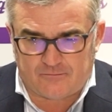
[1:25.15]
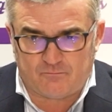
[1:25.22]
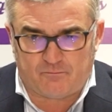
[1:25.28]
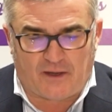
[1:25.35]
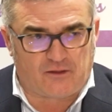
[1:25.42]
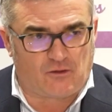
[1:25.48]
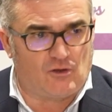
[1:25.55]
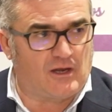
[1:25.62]
un
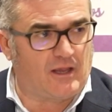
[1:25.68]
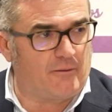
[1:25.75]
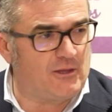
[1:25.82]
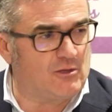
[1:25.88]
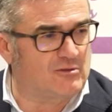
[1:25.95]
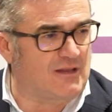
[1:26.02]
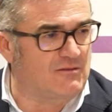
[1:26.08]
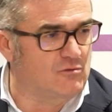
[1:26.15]
partido en el que ha
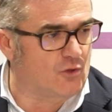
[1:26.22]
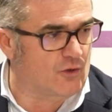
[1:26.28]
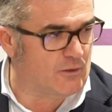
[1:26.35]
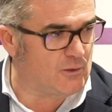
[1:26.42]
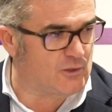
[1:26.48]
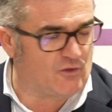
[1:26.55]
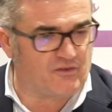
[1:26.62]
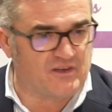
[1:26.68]
habido tanto
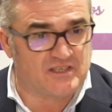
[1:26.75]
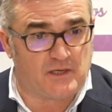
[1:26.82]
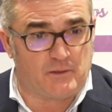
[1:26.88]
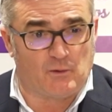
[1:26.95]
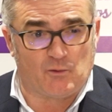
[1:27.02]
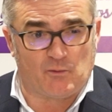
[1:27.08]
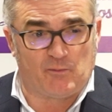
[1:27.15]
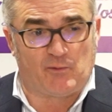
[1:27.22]
rebote
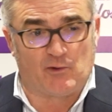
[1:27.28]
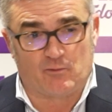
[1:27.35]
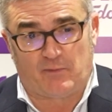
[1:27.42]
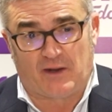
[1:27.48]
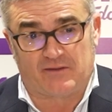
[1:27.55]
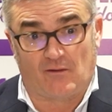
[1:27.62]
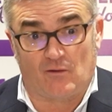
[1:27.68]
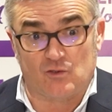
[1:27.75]
ofensivo por
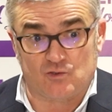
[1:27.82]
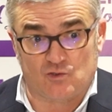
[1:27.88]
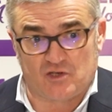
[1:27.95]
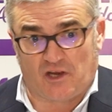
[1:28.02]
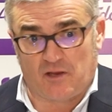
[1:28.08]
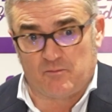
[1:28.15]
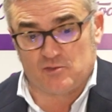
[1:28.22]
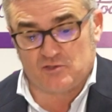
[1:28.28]
parte de los dos
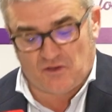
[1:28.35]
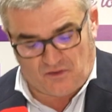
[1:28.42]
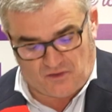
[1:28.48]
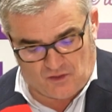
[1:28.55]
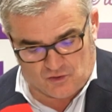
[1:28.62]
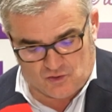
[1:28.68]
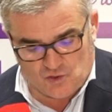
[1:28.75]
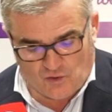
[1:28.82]
equipos,
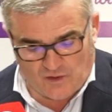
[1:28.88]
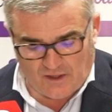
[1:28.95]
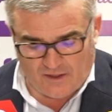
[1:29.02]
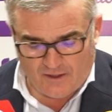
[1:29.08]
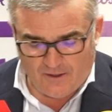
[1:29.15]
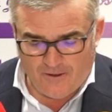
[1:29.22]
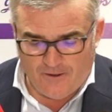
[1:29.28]
18 de,